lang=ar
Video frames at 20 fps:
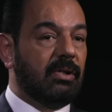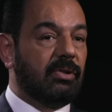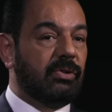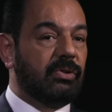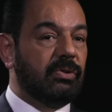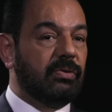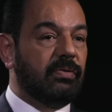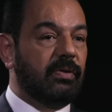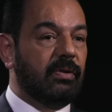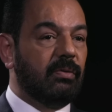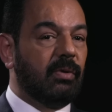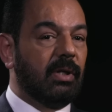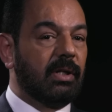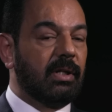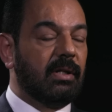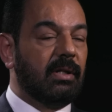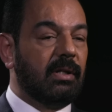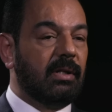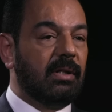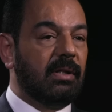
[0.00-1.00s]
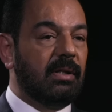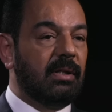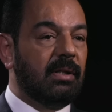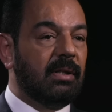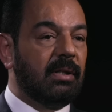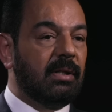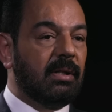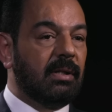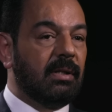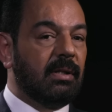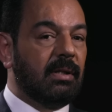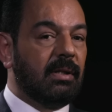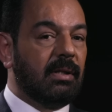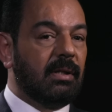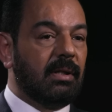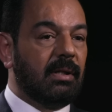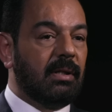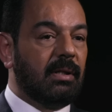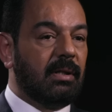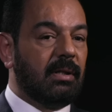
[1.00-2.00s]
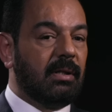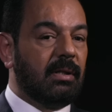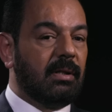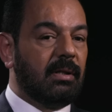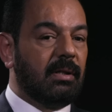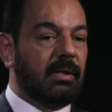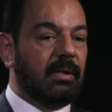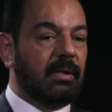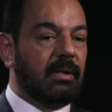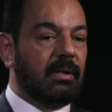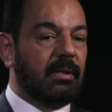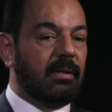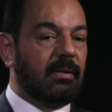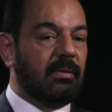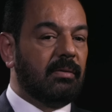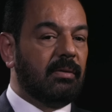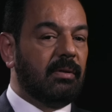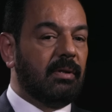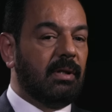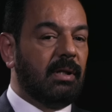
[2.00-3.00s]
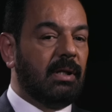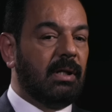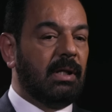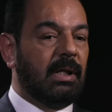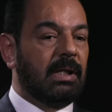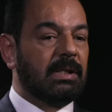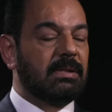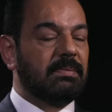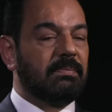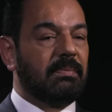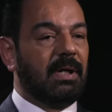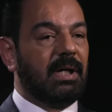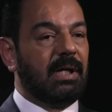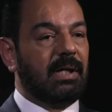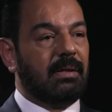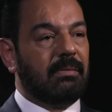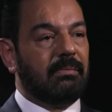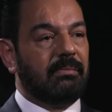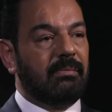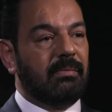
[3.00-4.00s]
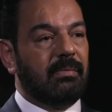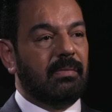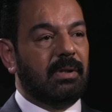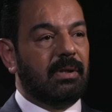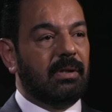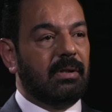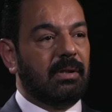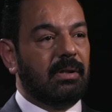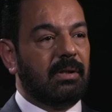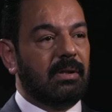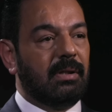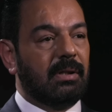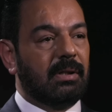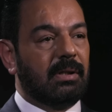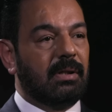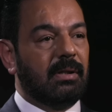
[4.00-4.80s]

تشوف الوضع آه، اصبح آه،